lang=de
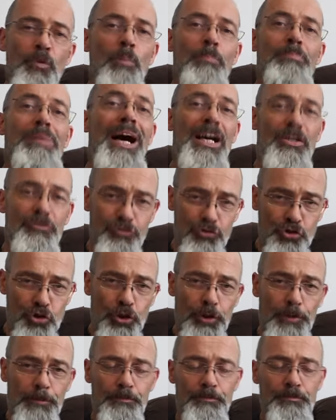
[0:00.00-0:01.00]
Passt
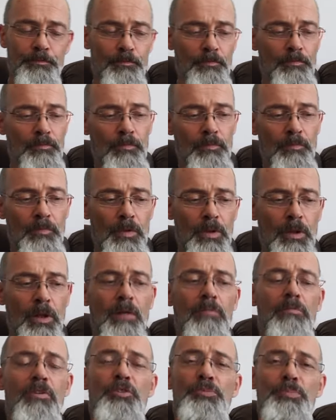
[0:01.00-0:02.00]
schon.
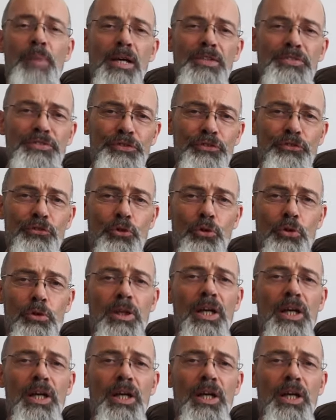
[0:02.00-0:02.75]
Was machst denn so?